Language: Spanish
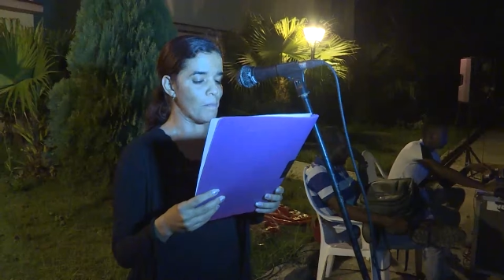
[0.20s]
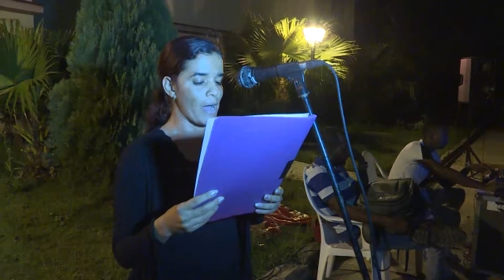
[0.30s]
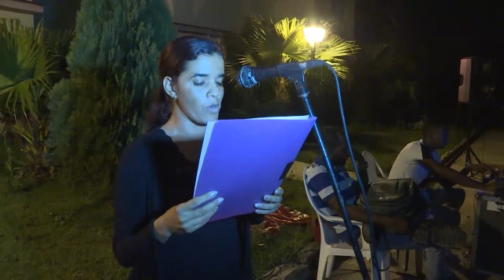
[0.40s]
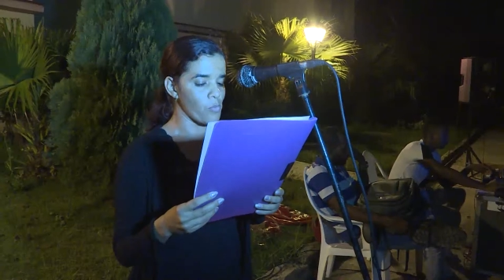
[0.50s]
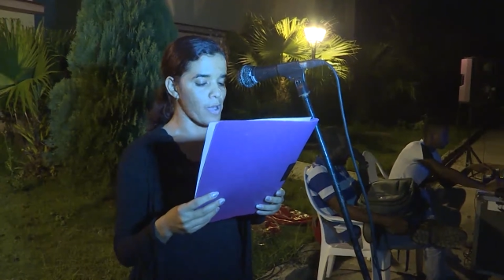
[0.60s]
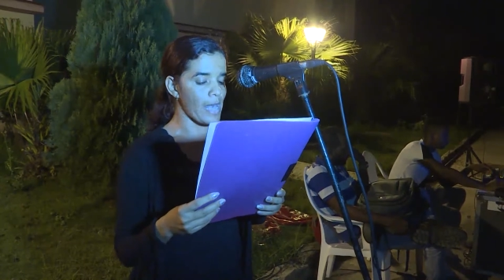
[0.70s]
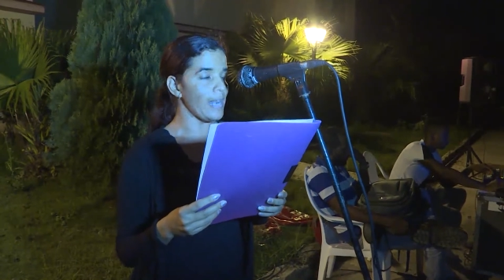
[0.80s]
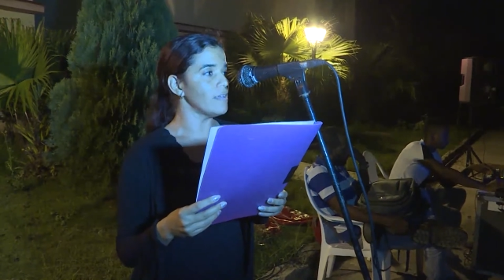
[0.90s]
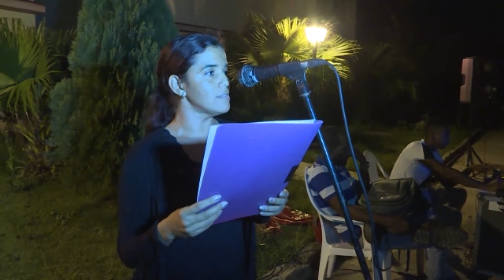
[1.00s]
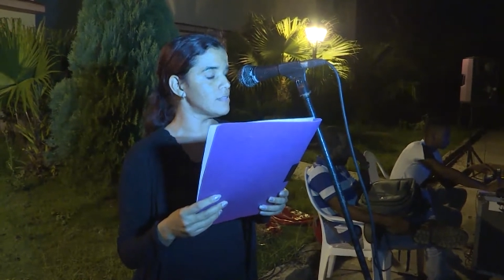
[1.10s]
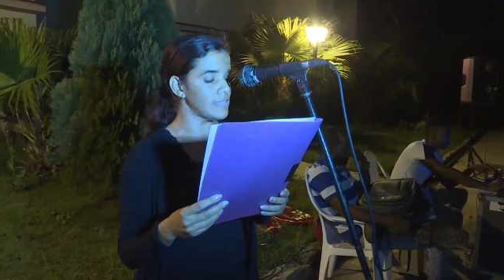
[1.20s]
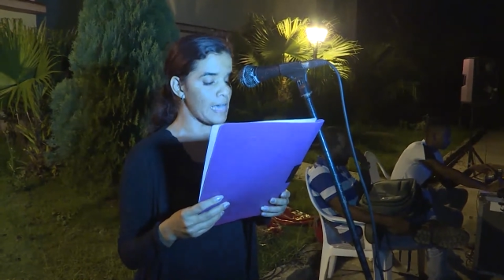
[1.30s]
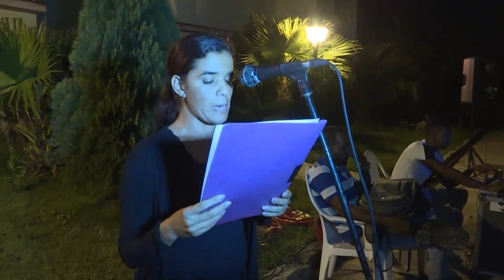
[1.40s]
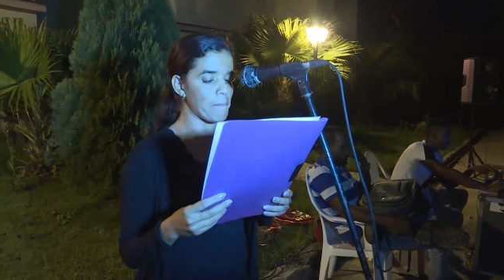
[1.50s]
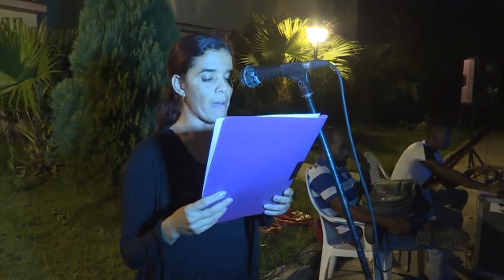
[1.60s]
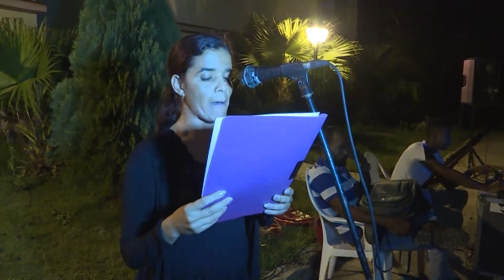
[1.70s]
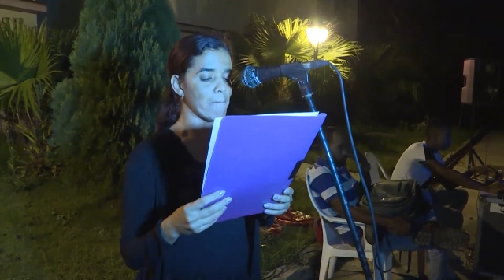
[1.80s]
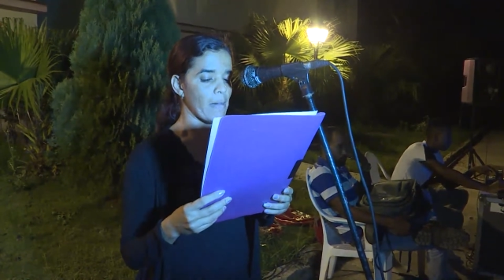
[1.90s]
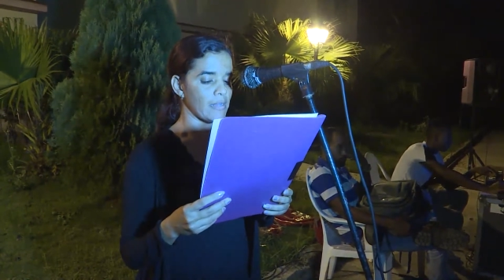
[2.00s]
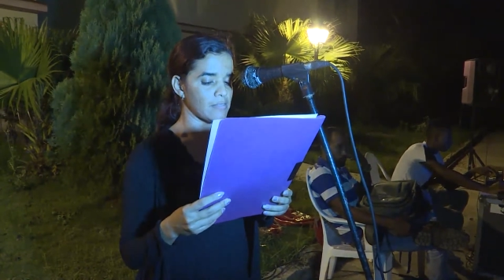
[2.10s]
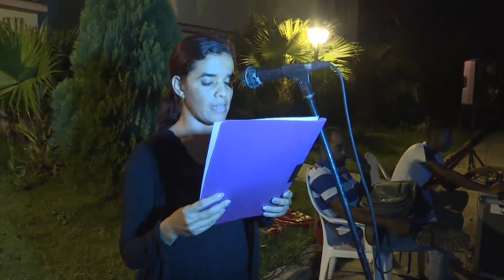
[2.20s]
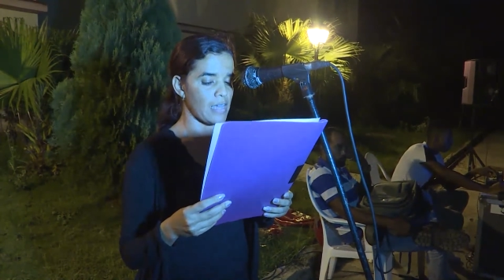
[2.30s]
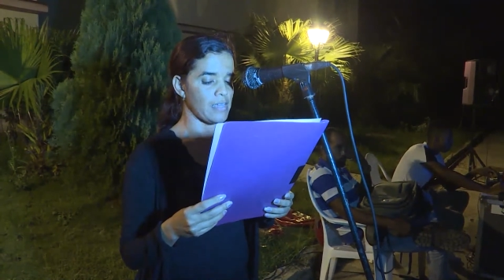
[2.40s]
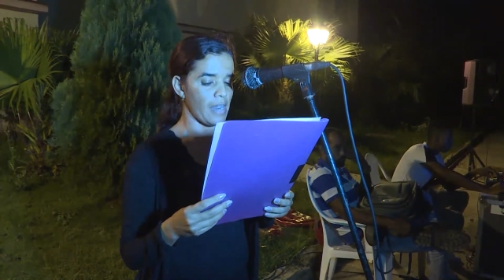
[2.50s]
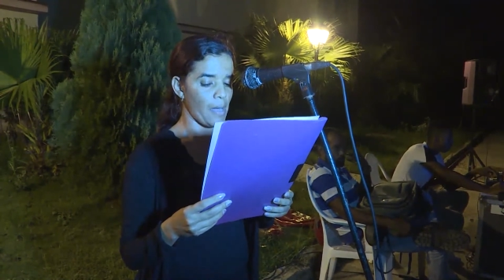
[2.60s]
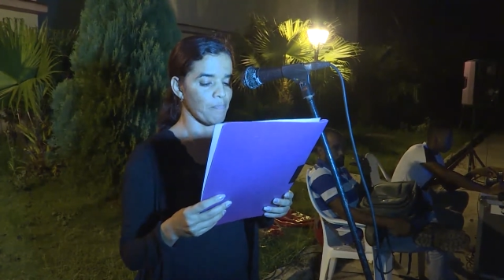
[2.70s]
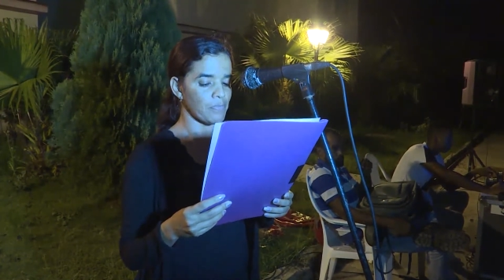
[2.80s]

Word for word: Periodista hoy de la emisora Radio Rebelde,